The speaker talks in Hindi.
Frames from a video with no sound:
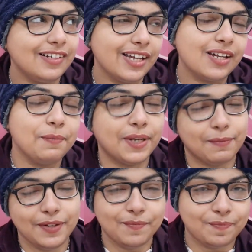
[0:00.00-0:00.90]
या कभी
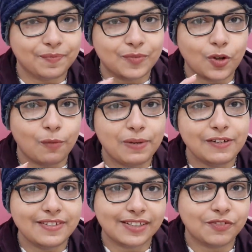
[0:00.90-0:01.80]
कभी नॉर्मल
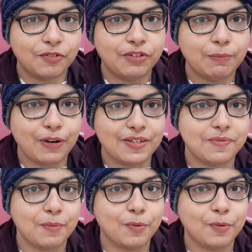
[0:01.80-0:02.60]
सिक्स फिफ्टी प्राइस में